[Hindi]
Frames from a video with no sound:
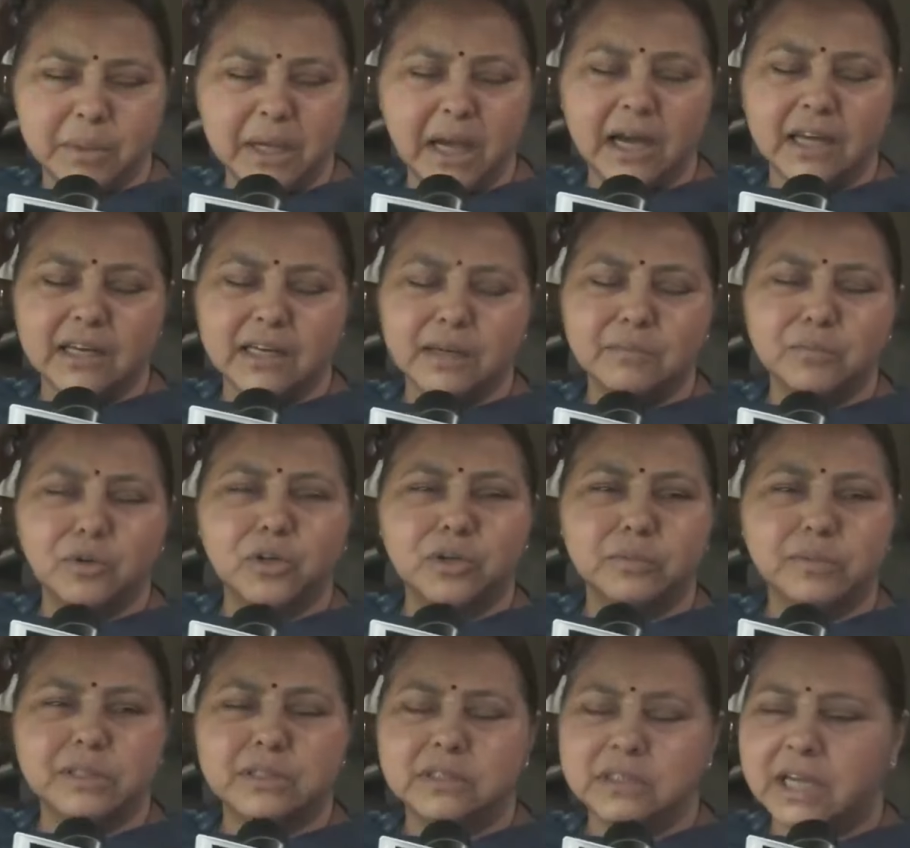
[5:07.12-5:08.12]
बिहार में
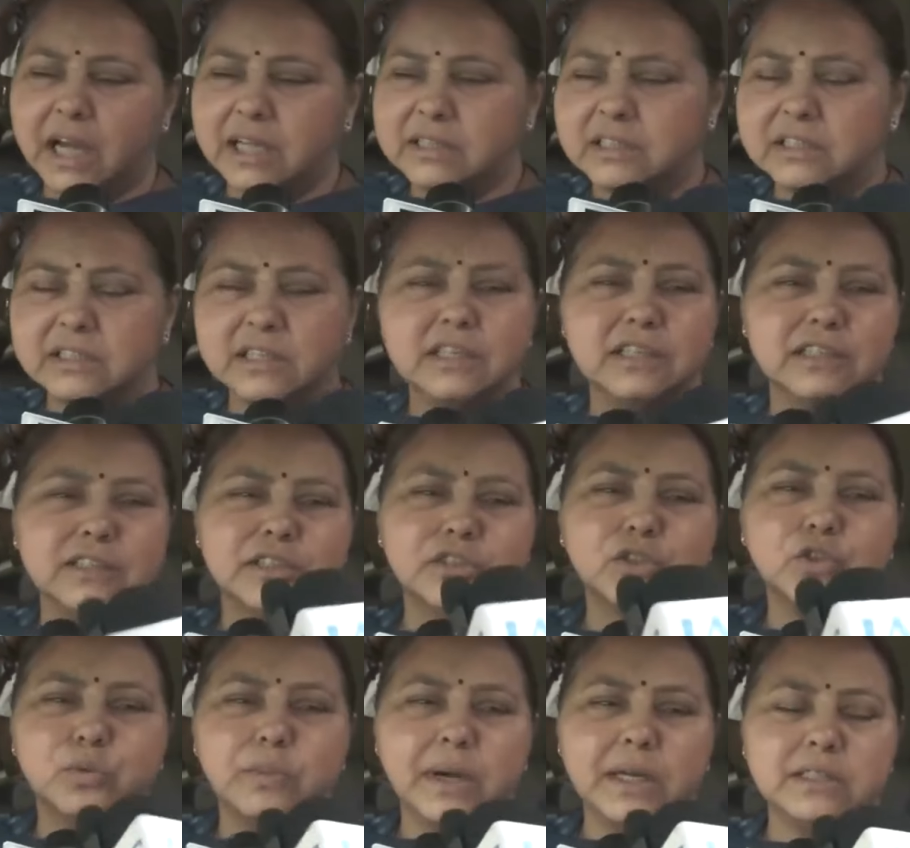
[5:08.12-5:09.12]
मुस्लिम वोटर का गणित
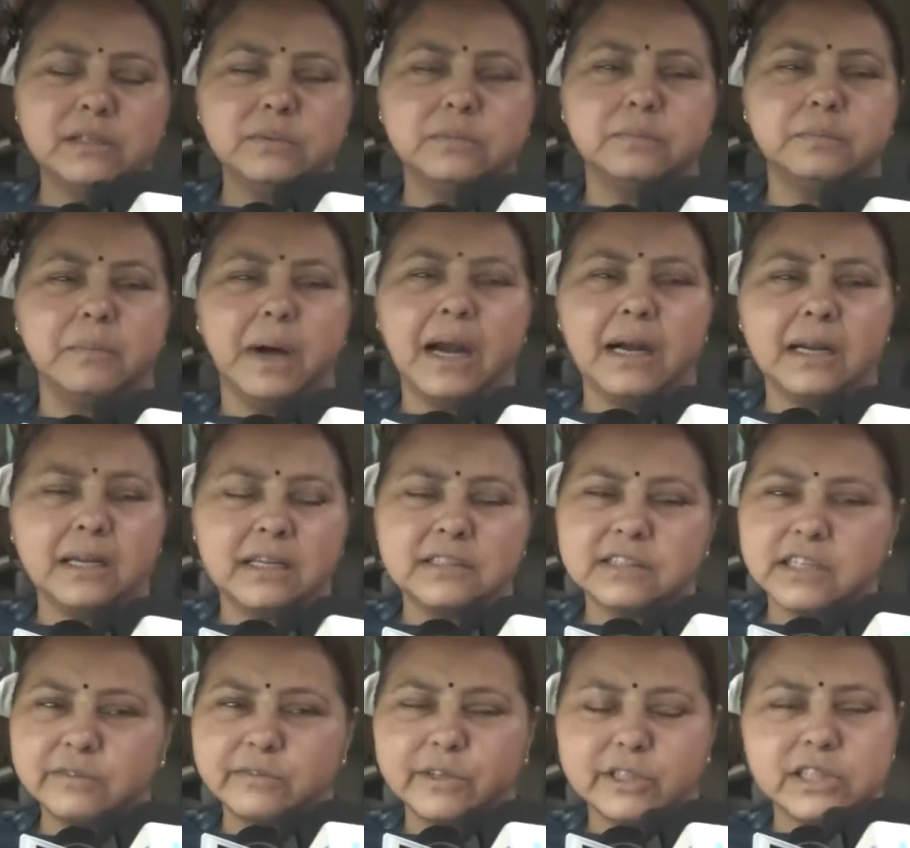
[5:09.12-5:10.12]
अभी भी
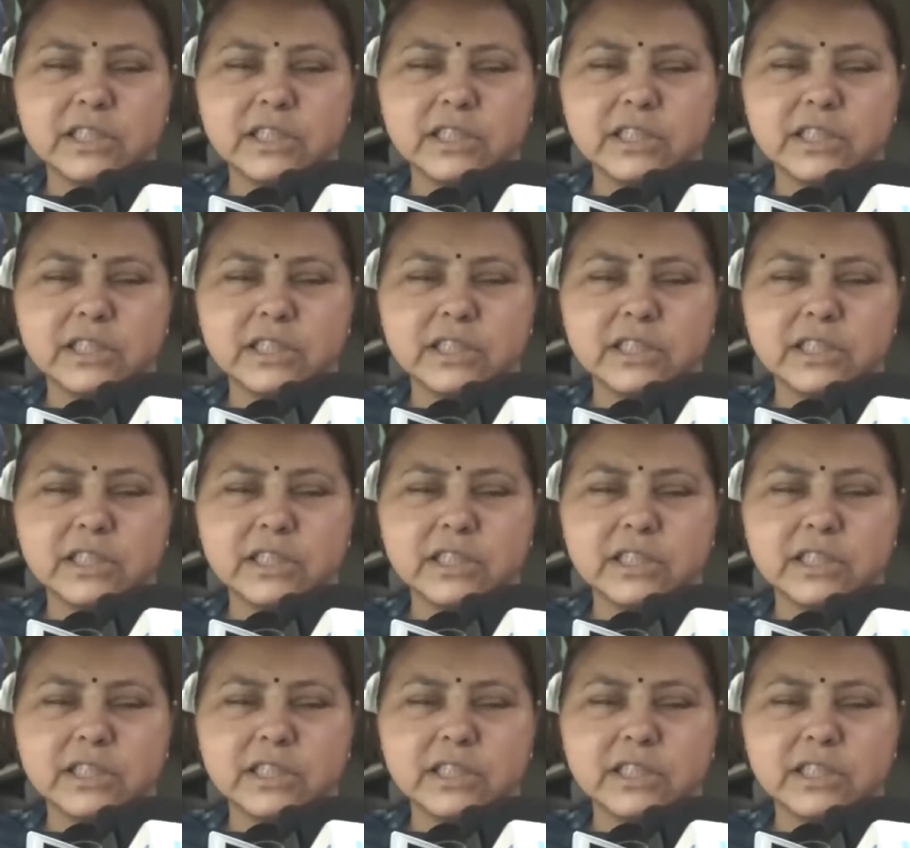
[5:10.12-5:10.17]
राजद